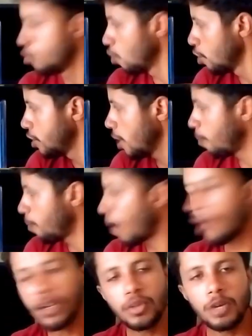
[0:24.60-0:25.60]
तो ये
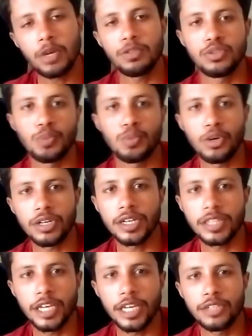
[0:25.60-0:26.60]
पावर जो है वो सपोर्ट
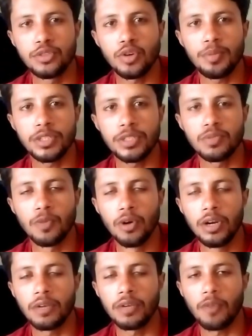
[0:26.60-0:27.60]
करते हैं 24
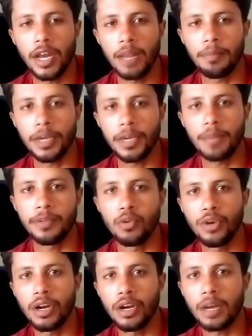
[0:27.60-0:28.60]
वोल्ट 1 एम्पेयर पी
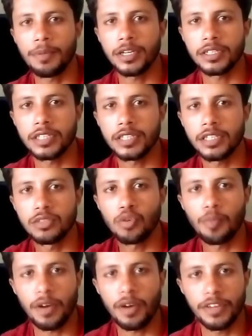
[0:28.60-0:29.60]
अडाप्टर के साथ
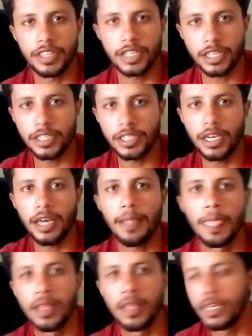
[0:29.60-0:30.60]
इनको पावर दी जाती है
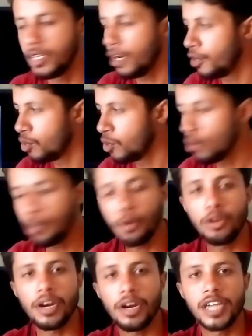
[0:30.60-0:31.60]
ये ड्यूल
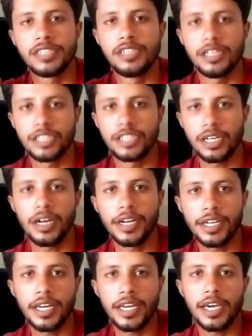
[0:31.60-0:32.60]
पोलराइजेशन
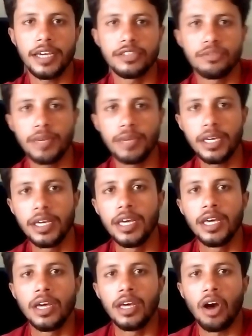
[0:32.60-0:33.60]
एंटीना है इसमें
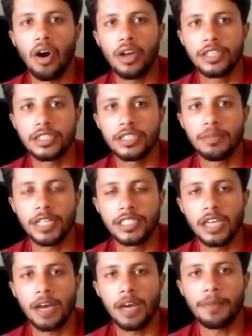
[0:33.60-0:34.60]
और इसकी मदद
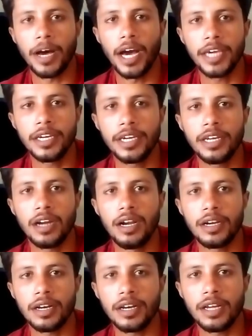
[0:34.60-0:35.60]
से आप हाई गेन
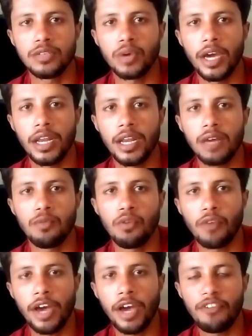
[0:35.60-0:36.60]
अल्ट्रा जो है ना वो
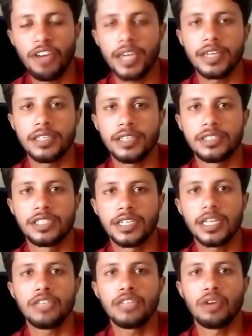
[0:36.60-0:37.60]
वाईफाई के
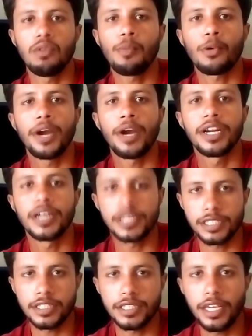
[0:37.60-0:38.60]
सिग्नल जो है वो प्रोवाइड कर
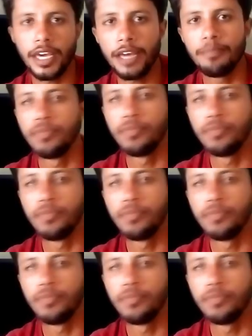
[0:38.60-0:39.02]
सकते हैं